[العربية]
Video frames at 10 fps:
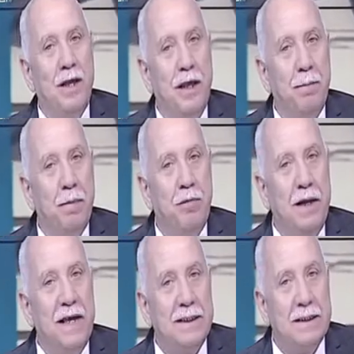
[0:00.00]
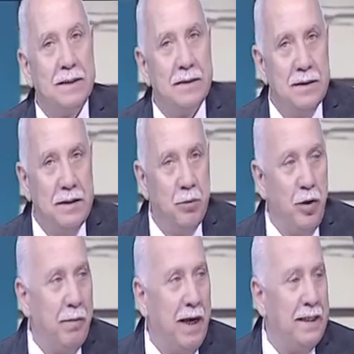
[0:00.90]
لك ايه في مم. ناس دي
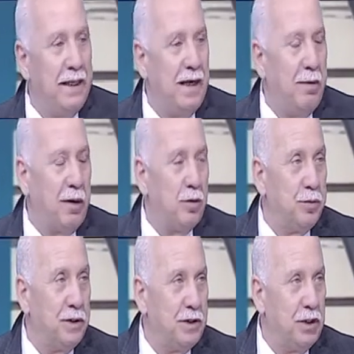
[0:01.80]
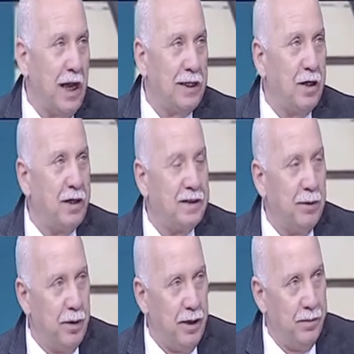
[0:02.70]
مهمه جدا للي ما عندهمش حتى
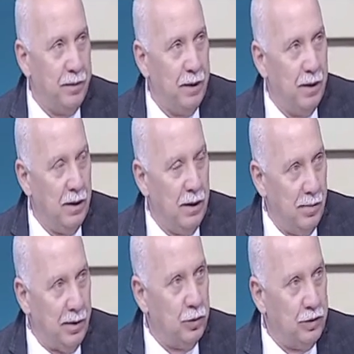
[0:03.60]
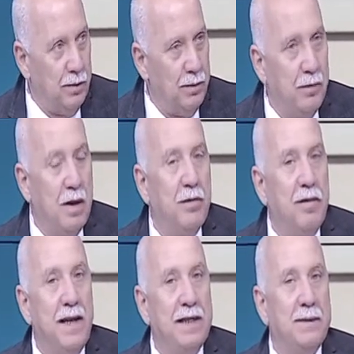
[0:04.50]
سمنه مم. اللي ما عندوش سمنه
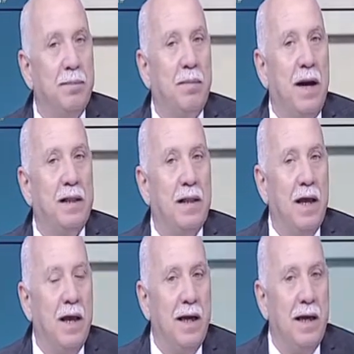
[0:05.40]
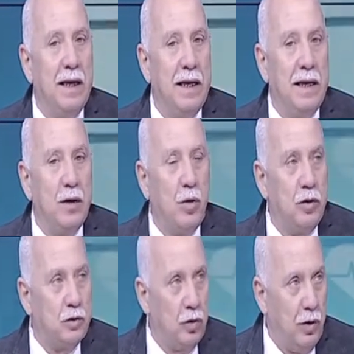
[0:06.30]
في ناس بيبقى عندها
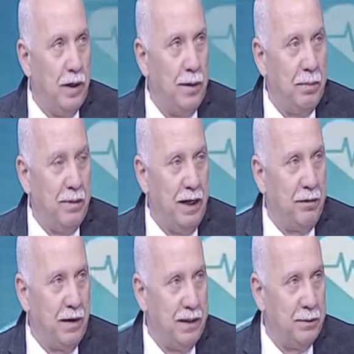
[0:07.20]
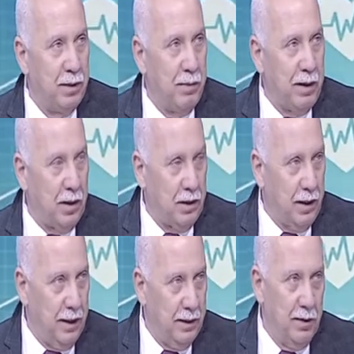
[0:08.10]
الكوليسترول لما بيعلى في الجسم طبعا
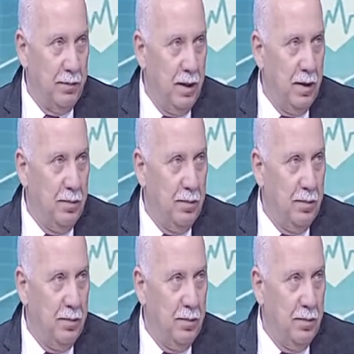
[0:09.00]
خطر جدا